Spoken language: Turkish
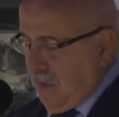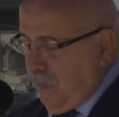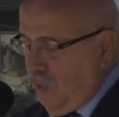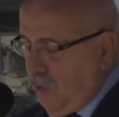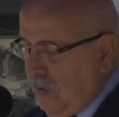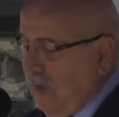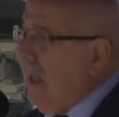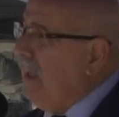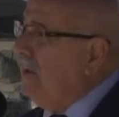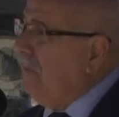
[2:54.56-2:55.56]
Büyük
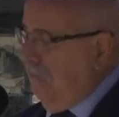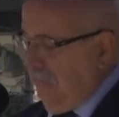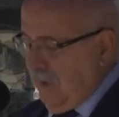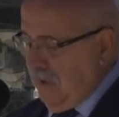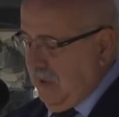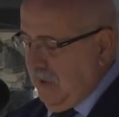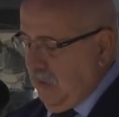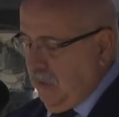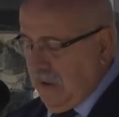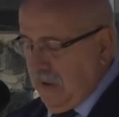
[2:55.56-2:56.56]
lider
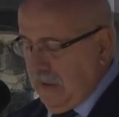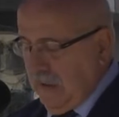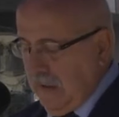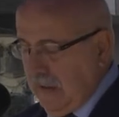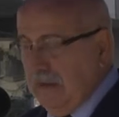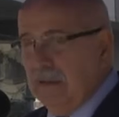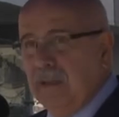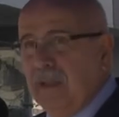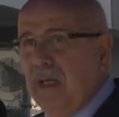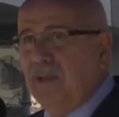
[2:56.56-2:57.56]
Manisa'da konaklayarak
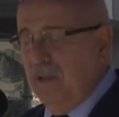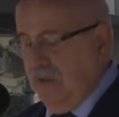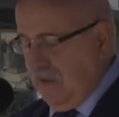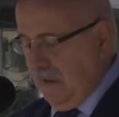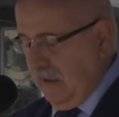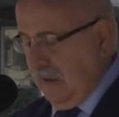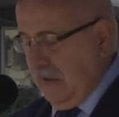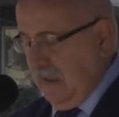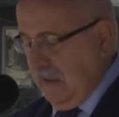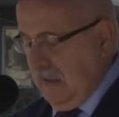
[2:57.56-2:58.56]
kent
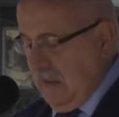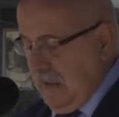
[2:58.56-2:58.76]
insanıyla